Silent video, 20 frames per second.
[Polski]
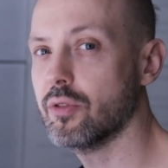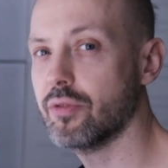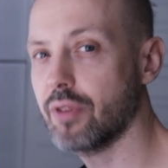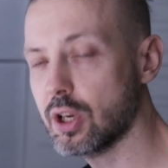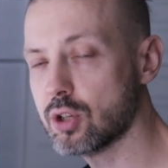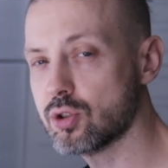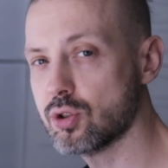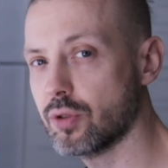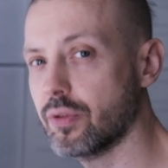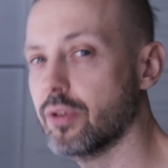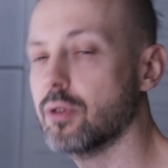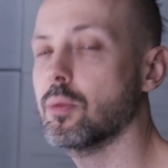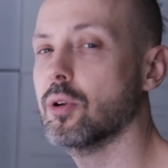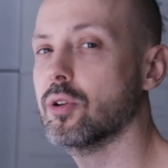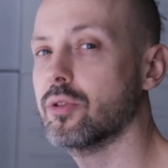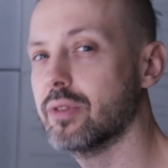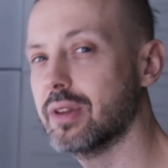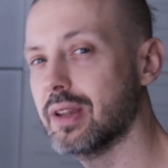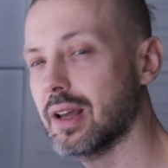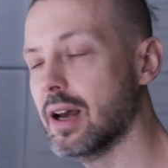Większość firm
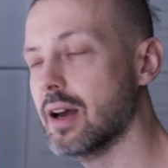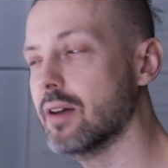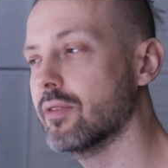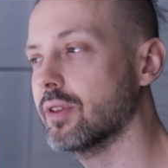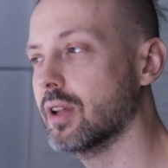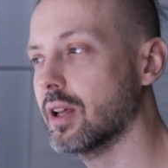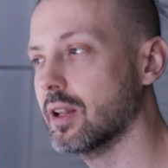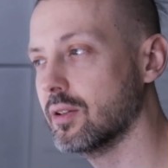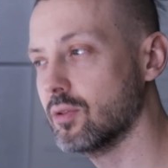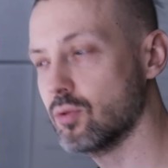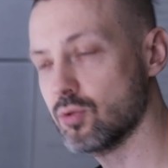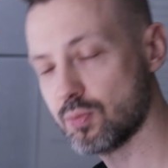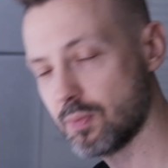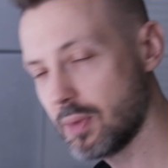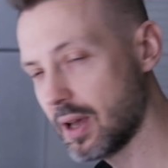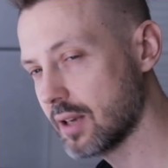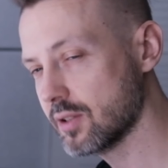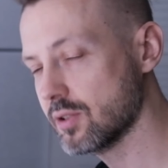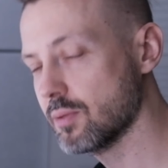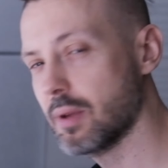od dawna, już
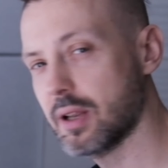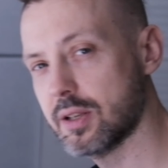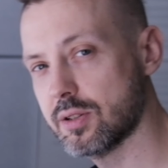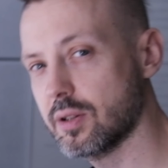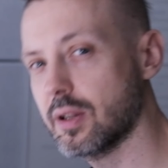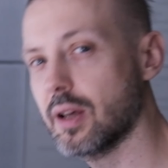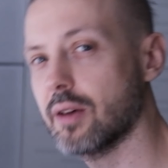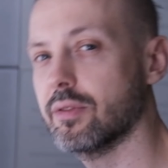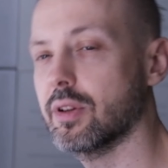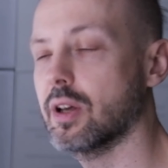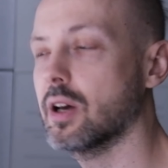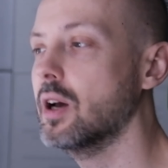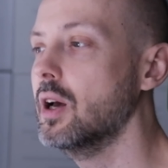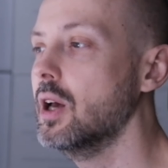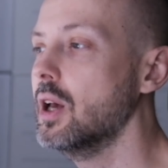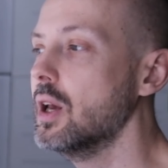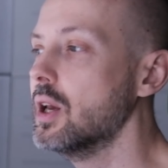bardzo, bardzo dawna